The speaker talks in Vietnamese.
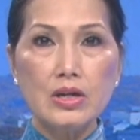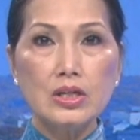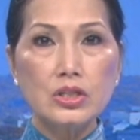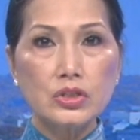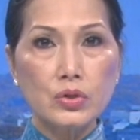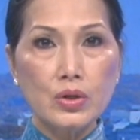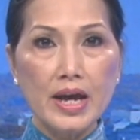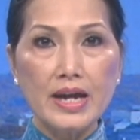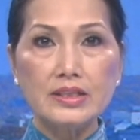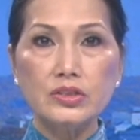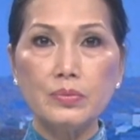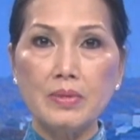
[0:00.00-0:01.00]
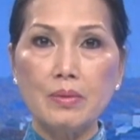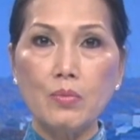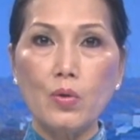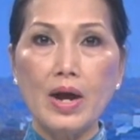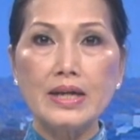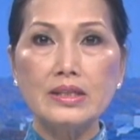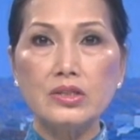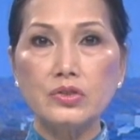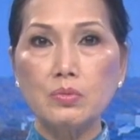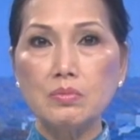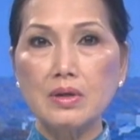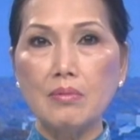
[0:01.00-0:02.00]
Suốt hàng chục năm qua thì
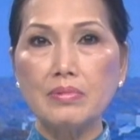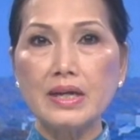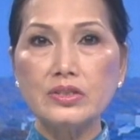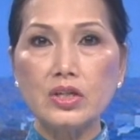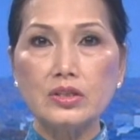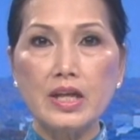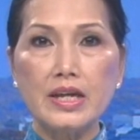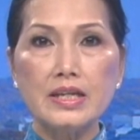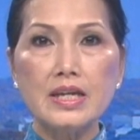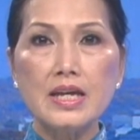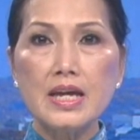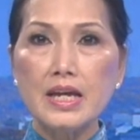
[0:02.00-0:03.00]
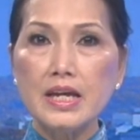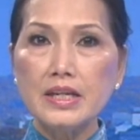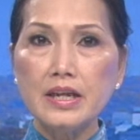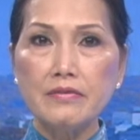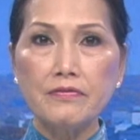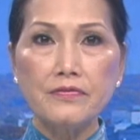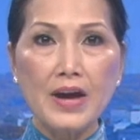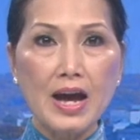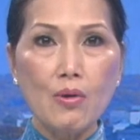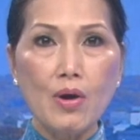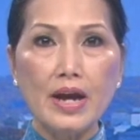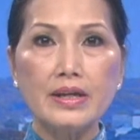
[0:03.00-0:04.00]
Trung Cộng đã cho thấy ý định phá
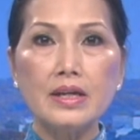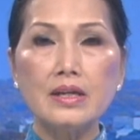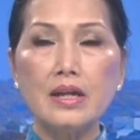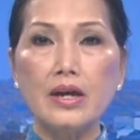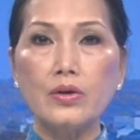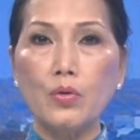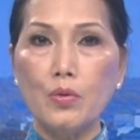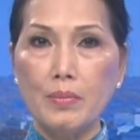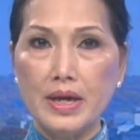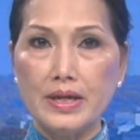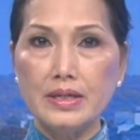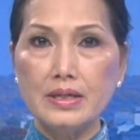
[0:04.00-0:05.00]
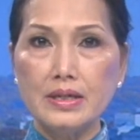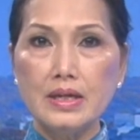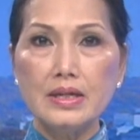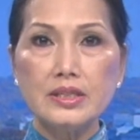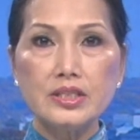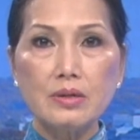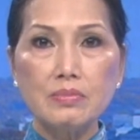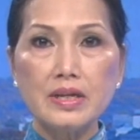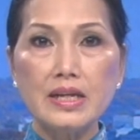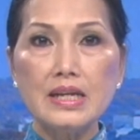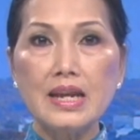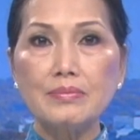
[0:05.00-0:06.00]
hoại ích lợi của Mỹ, trong
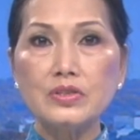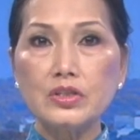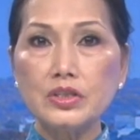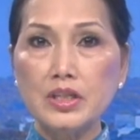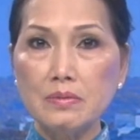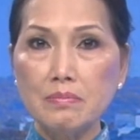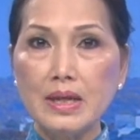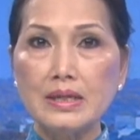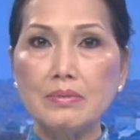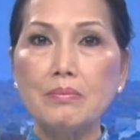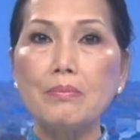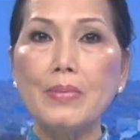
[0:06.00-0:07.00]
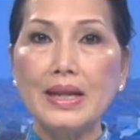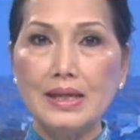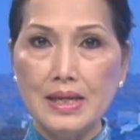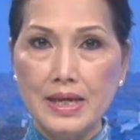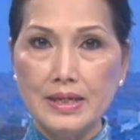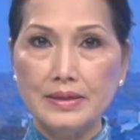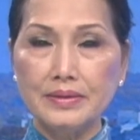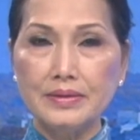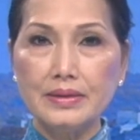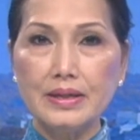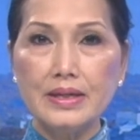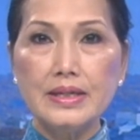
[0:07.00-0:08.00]
khi làm cho chính mình mạnh lên.
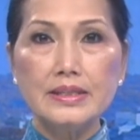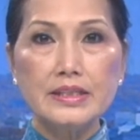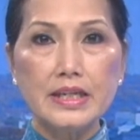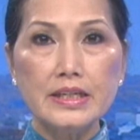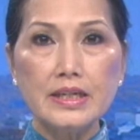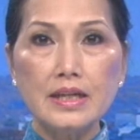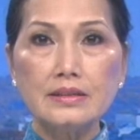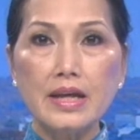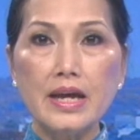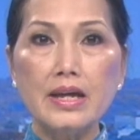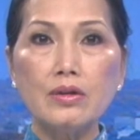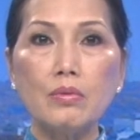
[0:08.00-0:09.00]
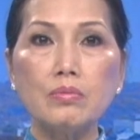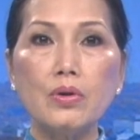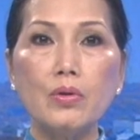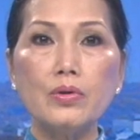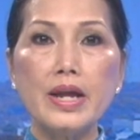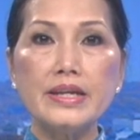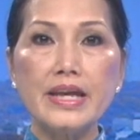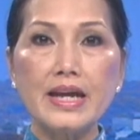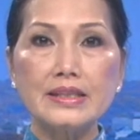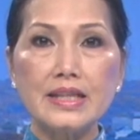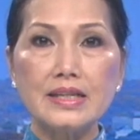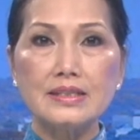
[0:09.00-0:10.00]
Chỉ cần thế cũng đủ để gia
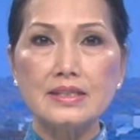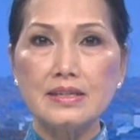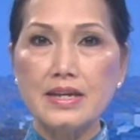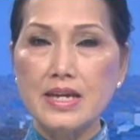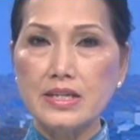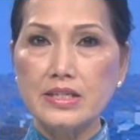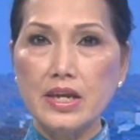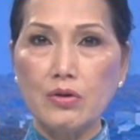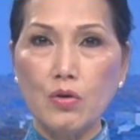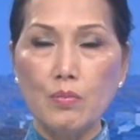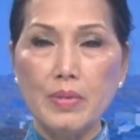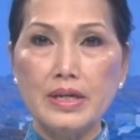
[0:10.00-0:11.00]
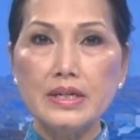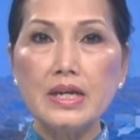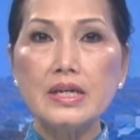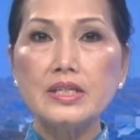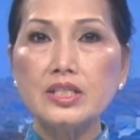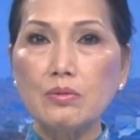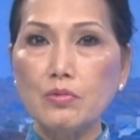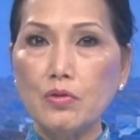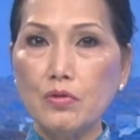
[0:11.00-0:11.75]
tăng sự hiện diện của Mỹ trong khu